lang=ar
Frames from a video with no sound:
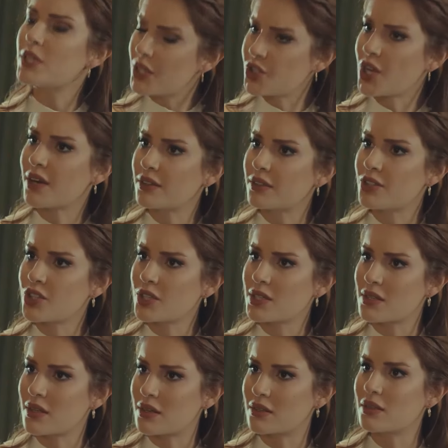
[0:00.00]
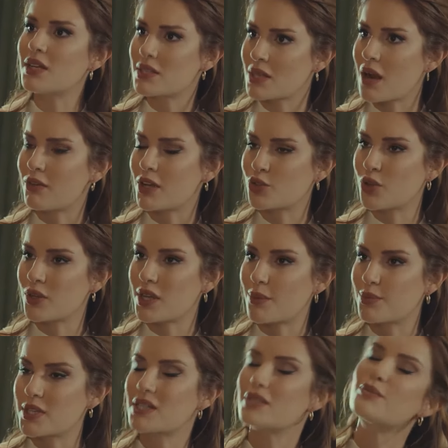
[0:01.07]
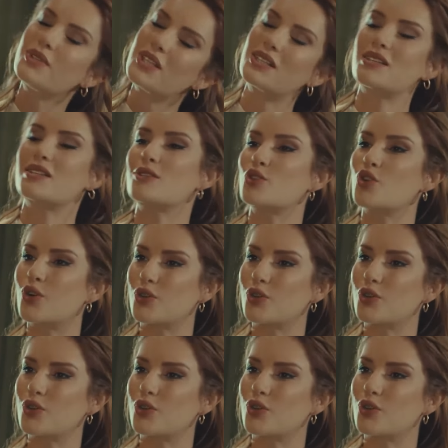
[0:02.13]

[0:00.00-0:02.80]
اتصل كم صديق لحضرتك حجزوا عنا وسألوا